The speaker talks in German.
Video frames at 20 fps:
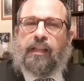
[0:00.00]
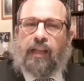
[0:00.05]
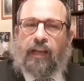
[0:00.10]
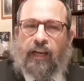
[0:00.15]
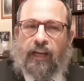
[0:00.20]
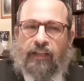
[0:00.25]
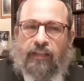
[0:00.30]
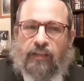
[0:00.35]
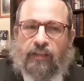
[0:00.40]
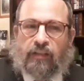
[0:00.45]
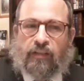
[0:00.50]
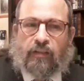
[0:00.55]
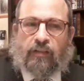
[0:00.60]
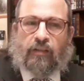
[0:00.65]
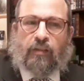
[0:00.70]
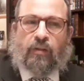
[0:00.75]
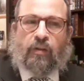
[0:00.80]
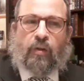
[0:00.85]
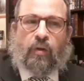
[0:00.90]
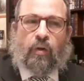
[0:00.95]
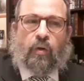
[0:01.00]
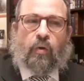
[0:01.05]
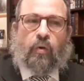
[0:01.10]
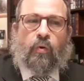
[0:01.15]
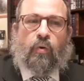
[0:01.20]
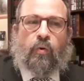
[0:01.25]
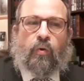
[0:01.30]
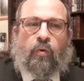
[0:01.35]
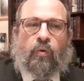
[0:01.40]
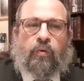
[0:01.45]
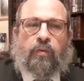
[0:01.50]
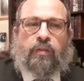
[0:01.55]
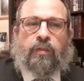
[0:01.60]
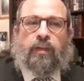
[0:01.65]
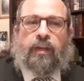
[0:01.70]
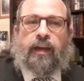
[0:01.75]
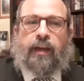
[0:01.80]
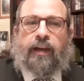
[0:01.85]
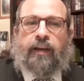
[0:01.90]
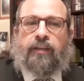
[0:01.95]
Land und
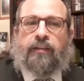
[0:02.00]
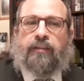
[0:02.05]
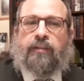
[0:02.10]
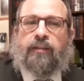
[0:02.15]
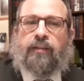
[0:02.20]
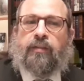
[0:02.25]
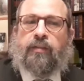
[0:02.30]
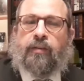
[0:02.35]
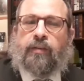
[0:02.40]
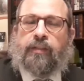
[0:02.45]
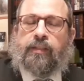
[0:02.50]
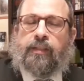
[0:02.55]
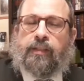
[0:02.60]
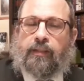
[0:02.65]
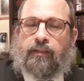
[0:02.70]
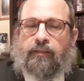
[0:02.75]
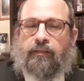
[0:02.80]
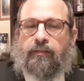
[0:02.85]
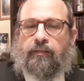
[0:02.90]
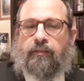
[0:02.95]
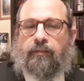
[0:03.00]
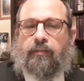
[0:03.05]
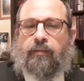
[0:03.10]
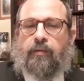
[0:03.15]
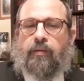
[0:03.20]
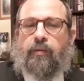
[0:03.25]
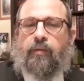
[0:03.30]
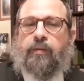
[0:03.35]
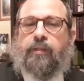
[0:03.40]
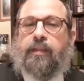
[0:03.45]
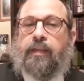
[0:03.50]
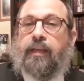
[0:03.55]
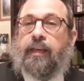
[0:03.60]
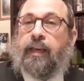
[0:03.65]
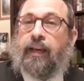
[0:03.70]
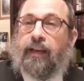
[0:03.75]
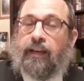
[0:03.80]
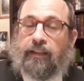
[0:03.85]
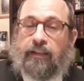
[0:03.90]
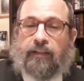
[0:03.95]
die Ernte dort sind. Und sie
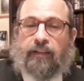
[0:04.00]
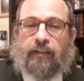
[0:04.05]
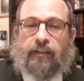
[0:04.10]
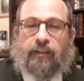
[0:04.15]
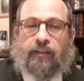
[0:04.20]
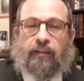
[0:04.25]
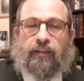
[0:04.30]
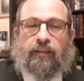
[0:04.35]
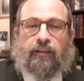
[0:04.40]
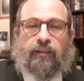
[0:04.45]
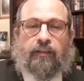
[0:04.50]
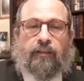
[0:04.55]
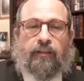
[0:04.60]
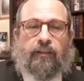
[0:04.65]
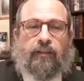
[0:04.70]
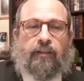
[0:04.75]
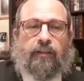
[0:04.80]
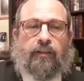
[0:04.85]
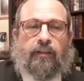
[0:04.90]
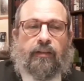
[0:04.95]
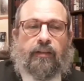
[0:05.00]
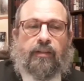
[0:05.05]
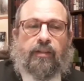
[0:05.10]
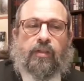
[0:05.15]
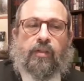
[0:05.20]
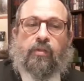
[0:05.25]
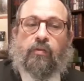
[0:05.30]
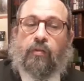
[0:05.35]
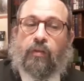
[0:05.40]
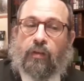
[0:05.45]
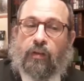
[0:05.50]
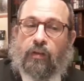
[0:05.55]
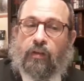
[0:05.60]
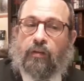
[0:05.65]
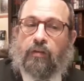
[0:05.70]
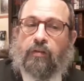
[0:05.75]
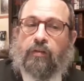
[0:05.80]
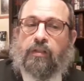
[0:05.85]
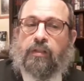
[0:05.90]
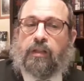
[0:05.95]
kehrten zurück
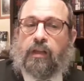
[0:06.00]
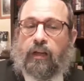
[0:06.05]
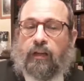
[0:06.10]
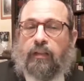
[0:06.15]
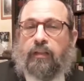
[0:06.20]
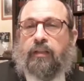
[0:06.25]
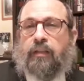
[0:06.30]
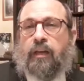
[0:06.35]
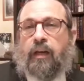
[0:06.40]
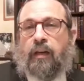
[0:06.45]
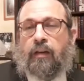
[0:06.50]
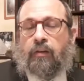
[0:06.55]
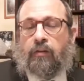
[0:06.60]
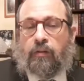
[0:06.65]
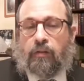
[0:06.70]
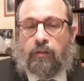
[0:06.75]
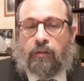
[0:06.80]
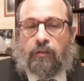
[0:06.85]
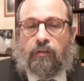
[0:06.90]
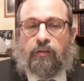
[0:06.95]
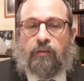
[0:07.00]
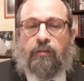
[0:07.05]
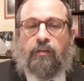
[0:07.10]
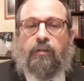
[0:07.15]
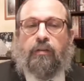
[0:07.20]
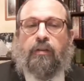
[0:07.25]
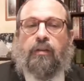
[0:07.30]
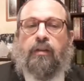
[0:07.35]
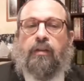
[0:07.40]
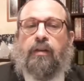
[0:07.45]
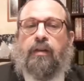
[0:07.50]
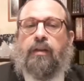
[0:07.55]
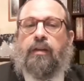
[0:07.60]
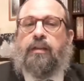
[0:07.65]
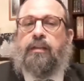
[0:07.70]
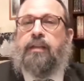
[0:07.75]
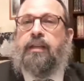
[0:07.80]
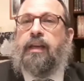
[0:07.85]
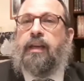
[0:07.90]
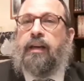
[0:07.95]
und sagte, na gut,
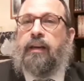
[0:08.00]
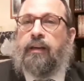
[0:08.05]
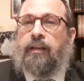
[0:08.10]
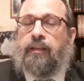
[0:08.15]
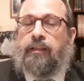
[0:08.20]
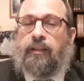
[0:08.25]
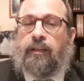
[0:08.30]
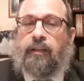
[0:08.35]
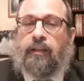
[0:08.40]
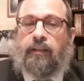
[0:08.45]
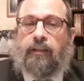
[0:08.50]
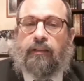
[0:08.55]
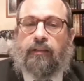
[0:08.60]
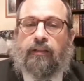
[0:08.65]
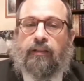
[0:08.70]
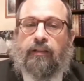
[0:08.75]
die Erde